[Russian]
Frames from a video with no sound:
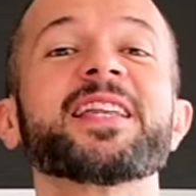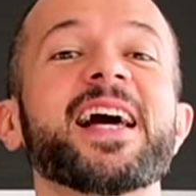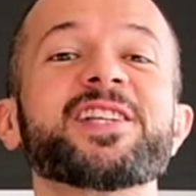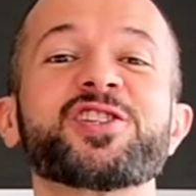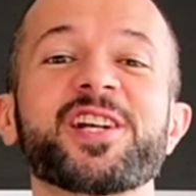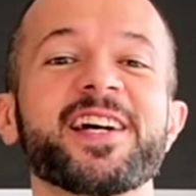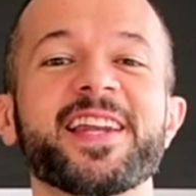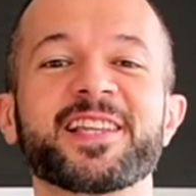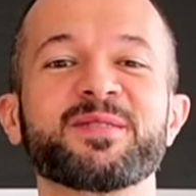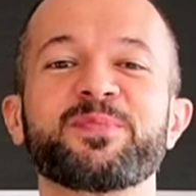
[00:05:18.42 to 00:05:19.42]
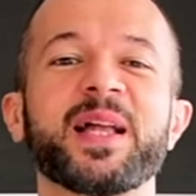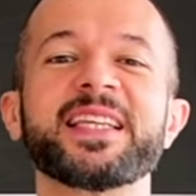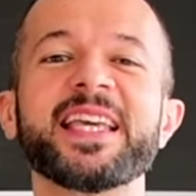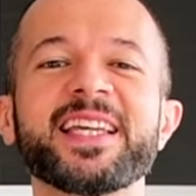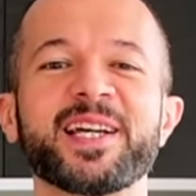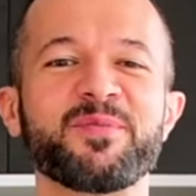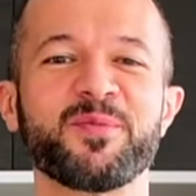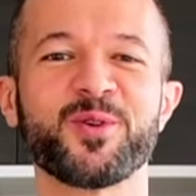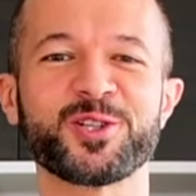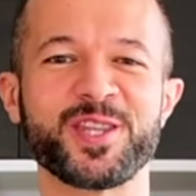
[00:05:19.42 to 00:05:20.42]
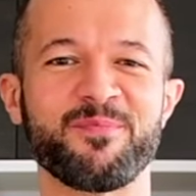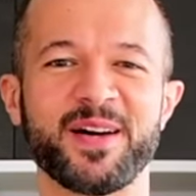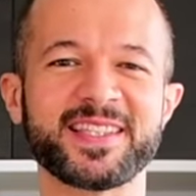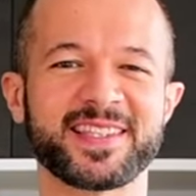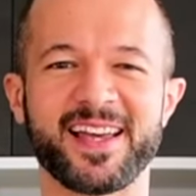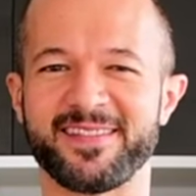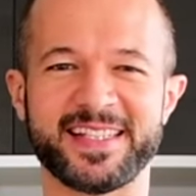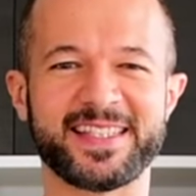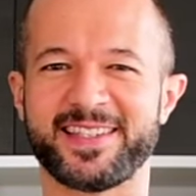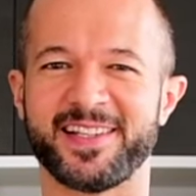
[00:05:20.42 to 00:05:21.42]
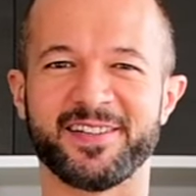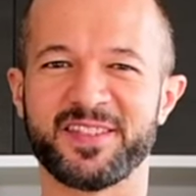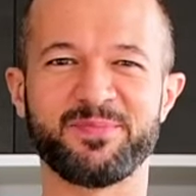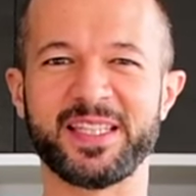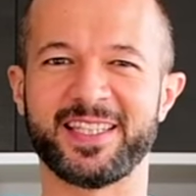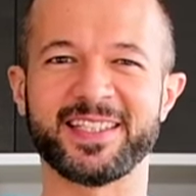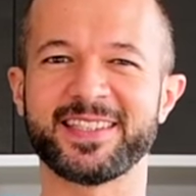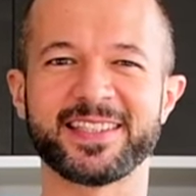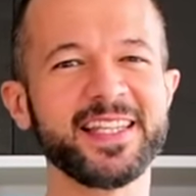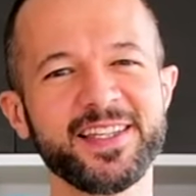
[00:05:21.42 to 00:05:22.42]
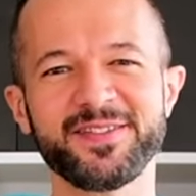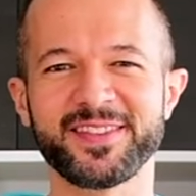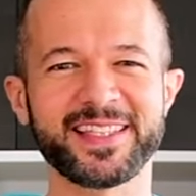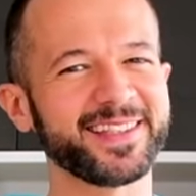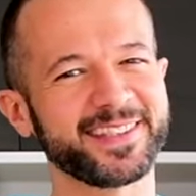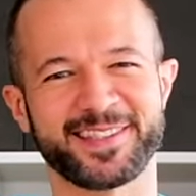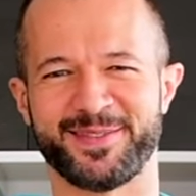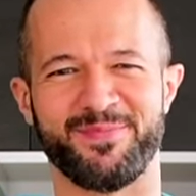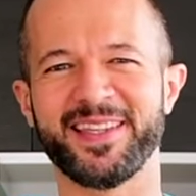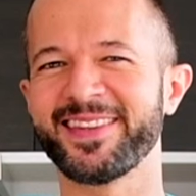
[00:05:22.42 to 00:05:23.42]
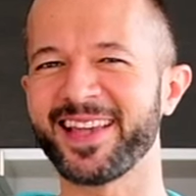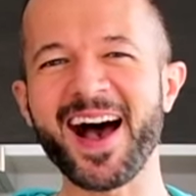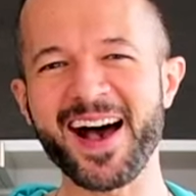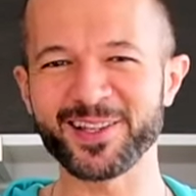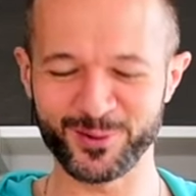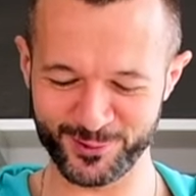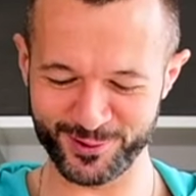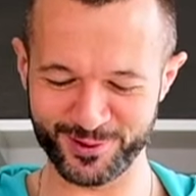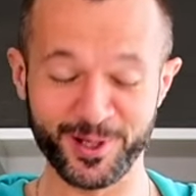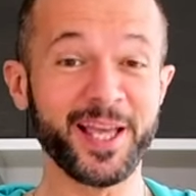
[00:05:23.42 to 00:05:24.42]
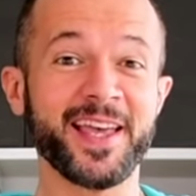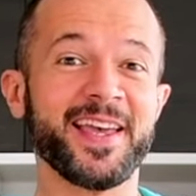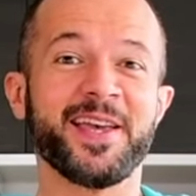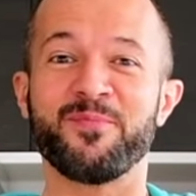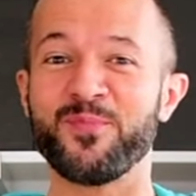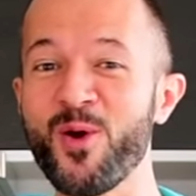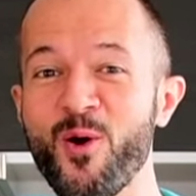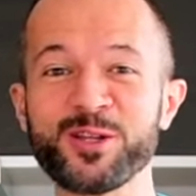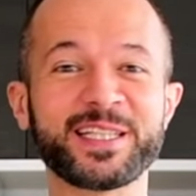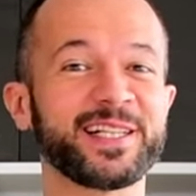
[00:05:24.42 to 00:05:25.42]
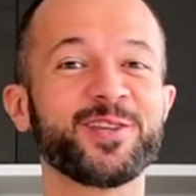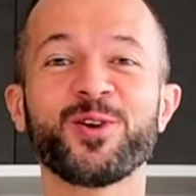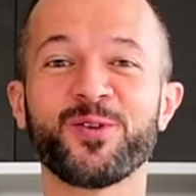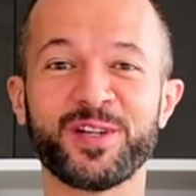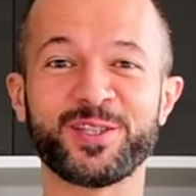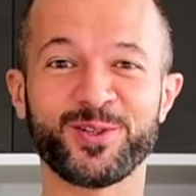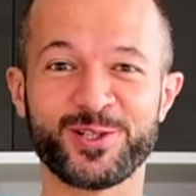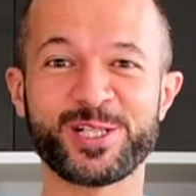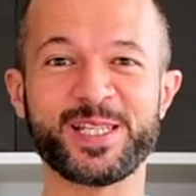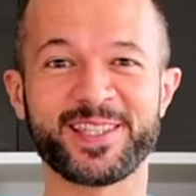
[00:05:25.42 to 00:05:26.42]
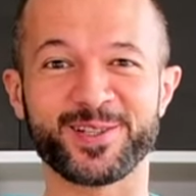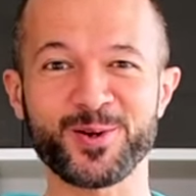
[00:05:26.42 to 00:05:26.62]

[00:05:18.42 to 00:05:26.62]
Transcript: Ну а дальше рядом с панкейками можно поставить э, взбитые сливки, сметану, мед, кленовый тот же